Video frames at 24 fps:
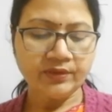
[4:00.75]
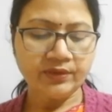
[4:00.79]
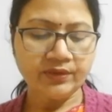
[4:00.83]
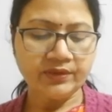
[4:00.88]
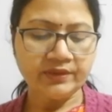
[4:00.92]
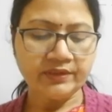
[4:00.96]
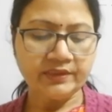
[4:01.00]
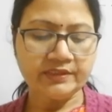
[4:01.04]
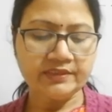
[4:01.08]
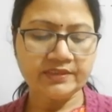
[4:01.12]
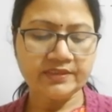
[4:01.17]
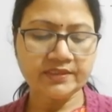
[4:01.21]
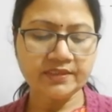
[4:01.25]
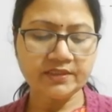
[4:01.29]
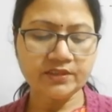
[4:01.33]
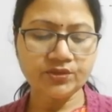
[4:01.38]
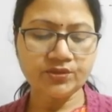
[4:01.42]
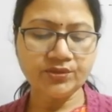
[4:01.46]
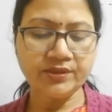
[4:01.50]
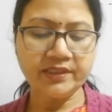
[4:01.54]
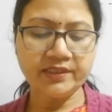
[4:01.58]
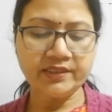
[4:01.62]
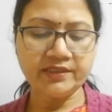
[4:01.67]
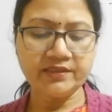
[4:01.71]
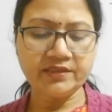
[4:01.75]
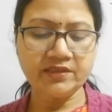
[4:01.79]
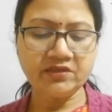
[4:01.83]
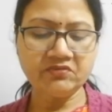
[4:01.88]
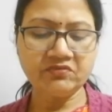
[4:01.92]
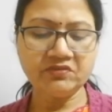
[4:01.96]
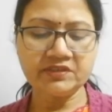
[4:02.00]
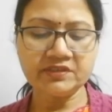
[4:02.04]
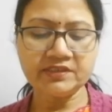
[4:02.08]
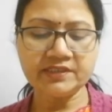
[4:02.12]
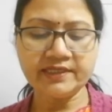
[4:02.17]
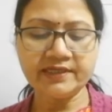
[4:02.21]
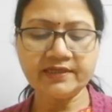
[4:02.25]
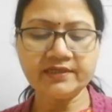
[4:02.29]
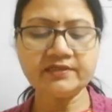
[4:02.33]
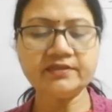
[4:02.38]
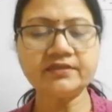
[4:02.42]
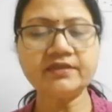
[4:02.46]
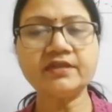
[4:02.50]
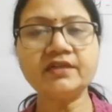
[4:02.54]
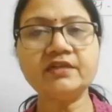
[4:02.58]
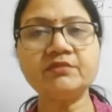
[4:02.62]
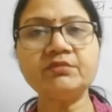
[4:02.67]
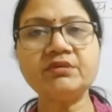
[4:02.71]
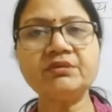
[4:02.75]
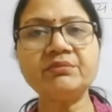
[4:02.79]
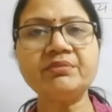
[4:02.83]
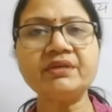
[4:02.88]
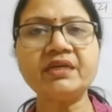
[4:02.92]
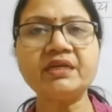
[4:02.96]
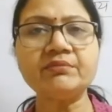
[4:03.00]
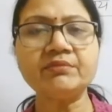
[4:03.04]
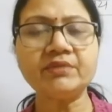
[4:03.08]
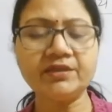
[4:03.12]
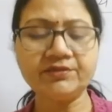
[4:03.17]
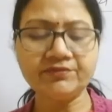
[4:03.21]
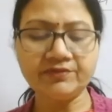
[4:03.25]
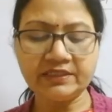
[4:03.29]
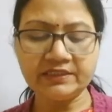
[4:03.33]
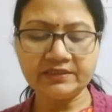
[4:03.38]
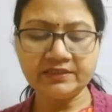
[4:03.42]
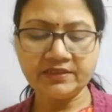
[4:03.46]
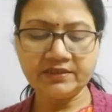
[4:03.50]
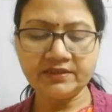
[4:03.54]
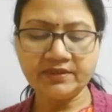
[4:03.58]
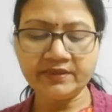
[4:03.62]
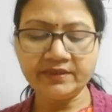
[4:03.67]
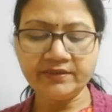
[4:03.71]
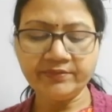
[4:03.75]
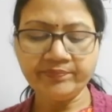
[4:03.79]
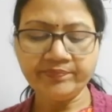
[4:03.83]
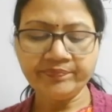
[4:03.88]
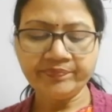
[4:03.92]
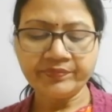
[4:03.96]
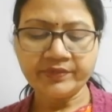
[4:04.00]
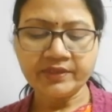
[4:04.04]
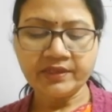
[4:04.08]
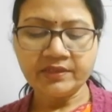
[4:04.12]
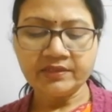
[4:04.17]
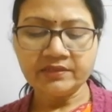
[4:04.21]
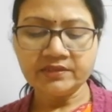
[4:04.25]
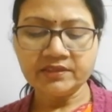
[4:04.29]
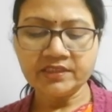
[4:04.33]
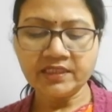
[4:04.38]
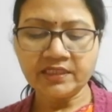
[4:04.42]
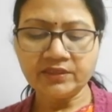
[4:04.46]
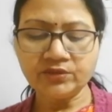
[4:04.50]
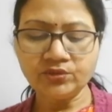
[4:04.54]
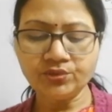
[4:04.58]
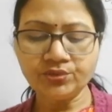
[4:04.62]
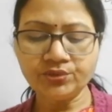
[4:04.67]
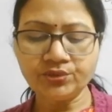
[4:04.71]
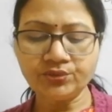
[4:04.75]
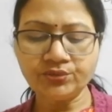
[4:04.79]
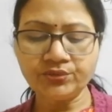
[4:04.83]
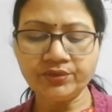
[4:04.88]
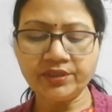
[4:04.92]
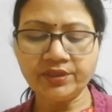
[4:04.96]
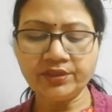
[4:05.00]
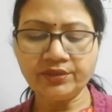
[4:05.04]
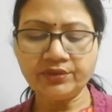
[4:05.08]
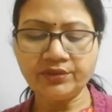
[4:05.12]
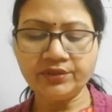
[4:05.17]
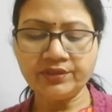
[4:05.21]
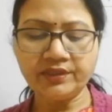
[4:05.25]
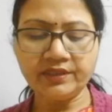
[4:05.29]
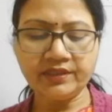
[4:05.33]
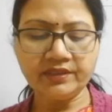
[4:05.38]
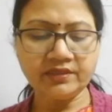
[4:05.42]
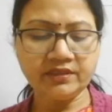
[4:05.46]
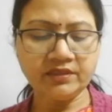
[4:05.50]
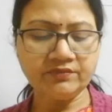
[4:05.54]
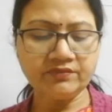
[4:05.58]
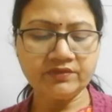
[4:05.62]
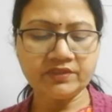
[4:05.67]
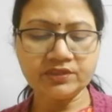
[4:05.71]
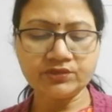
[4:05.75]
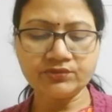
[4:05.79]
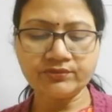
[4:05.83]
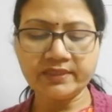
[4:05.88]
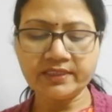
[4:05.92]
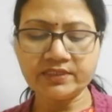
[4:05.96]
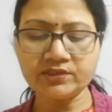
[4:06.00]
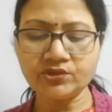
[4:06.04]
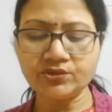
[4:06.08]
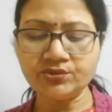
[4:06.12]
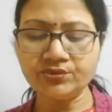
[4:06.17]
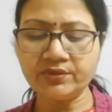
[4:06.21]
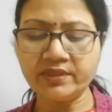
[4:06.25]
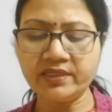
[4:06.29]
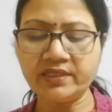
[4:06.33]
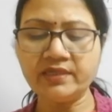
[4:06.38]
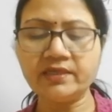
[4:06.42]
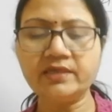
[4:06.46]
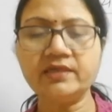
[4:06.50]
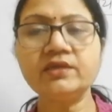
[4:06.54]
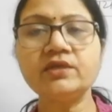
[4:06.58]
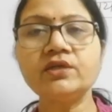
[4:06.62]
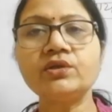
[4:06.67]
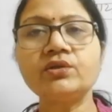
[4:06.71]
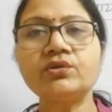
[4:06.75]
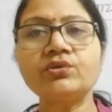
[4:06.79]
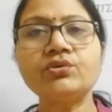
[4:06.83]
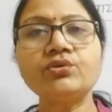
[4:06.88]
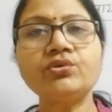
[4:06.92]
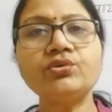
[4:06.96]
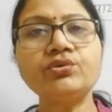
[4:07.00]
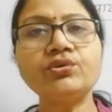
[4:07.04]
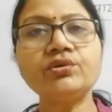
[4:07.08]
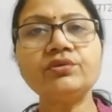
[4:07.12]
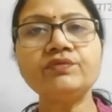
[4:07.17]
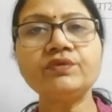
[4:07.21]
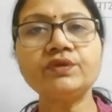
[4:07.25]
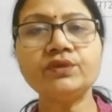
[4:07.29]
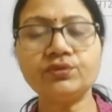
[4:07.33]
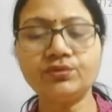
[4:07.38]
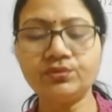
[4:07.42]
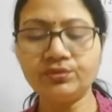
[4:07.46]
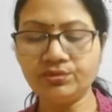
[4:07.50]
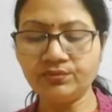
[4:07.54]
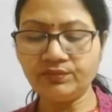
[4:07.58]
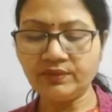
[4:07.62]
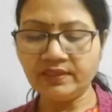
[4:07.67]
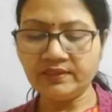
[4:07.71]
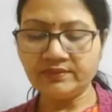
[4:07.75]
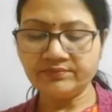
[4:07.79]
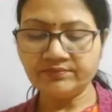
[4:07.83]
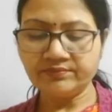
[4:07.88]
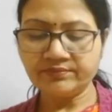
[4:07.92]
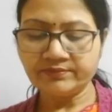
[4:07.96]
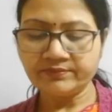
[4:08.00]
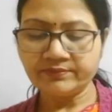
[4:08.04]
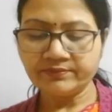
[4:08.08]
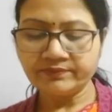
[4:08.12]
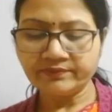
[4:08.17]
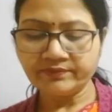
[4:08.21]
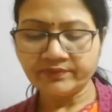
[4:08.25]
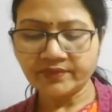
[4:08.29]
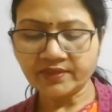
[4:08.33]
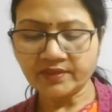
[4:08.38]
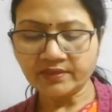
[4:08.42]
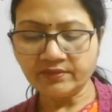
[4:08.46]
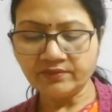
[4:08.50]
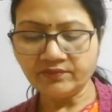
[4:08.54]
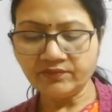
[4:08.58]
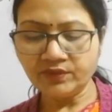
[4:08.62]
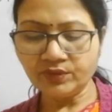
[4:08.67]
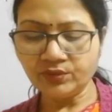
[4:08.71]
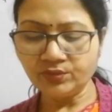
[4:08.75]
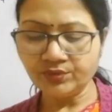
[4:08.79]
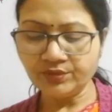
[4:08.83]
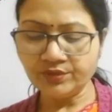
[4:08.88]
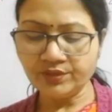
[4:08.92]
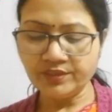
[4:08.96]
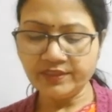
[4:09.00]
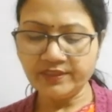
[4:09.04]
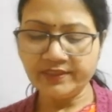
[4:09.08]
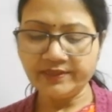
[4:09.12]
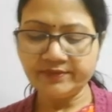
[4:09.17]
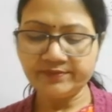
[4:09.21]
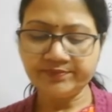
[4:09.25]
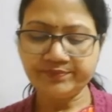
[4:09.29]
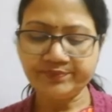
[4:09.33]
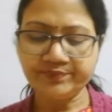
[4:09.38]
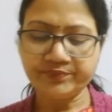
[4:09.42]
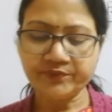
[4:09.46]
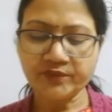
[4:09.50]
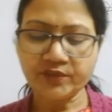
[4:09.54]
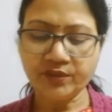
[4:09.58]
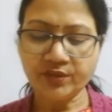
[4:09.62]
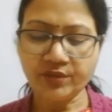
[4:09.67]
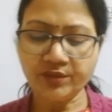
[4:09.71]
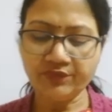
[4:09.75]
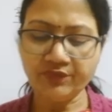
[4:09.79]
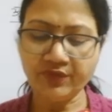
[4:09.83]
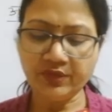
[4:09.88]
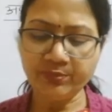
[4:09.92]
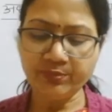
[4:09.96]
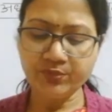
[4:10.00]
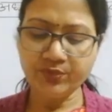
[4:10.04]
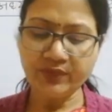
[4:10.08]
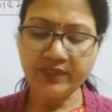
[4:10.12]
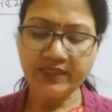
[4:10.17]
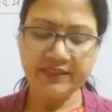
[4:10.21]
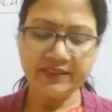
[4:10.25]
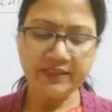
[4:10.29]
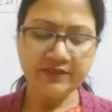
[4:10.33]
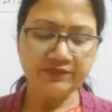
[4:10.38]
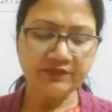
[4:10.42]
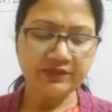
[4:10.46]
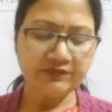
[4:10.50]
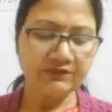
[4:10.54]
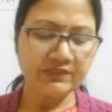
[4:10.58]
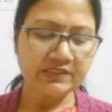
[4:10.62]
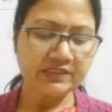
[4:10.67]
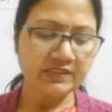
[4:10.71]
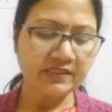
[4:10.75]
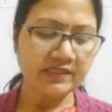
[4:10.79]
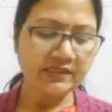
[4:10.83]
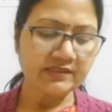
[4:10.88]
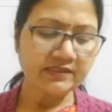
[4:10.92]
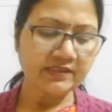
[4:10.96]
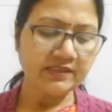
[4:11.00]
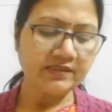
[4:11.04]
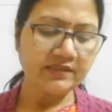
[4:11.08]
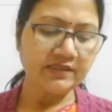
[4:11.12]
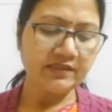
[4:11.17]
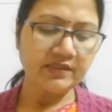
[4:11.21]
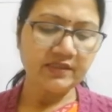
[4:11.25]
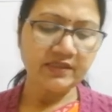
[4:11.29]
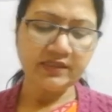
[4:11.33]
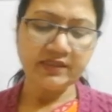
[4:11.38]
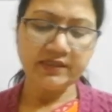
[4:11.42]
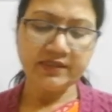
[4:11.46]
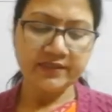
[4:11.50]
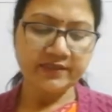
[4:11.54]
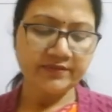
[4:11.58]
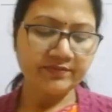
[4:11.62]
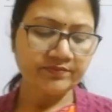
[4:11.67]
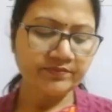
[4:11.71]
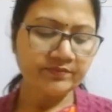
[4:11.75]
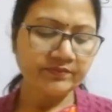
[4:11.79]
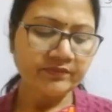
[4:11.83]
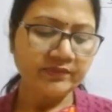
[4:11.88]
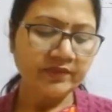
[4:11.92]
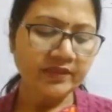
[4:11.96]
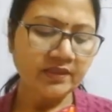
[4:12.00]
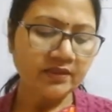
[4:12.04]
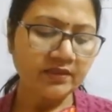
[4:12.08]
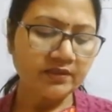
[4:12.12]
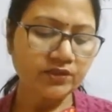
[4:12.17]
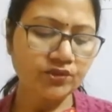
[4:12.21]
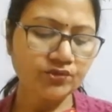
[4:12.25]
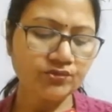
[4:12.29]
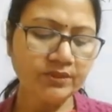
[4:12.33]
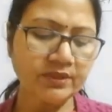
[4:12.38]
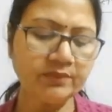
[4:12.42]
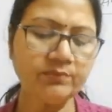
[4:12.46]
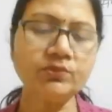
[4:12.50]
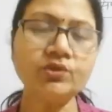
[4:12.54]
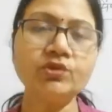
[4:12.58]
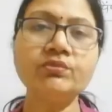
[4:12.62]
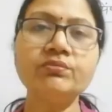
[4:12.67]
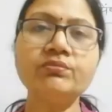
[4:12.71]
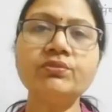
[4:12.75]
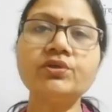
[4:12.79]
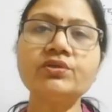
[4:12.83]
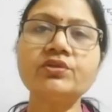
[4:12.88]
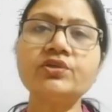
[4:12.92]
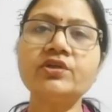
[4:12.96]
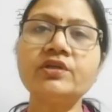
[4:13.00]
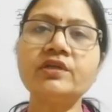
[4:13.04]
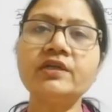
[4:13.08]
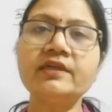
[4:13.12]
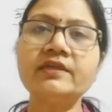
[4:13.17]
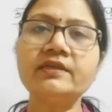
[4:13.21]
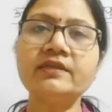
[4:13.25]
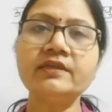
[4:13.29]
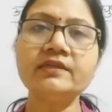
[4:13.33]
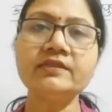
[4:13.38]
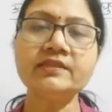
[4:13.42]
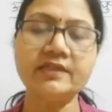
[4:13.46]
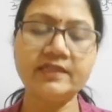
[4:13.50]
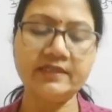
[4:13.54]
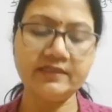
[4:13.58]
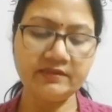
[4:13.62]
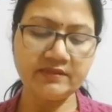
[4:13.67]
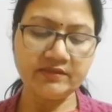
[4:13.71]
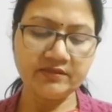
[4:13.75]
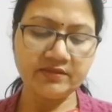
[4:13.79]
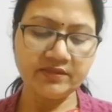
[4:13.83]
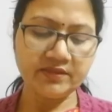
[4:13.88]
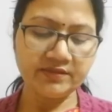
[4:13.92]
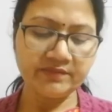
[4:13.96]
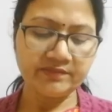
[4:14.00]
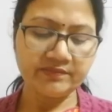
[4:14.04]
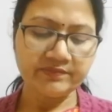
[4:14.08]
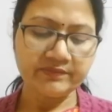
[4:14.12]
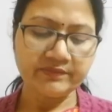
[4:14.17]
और इससे जो है इनके विचार धर्म ब्राह्मणवादिता जादू टोने और अंधविश्वासों का घोर विरोध हुआ विरोध किया और वे पुरानी व्यवस्था से निकलकर स्वयं को मुक्त करना चाहते थे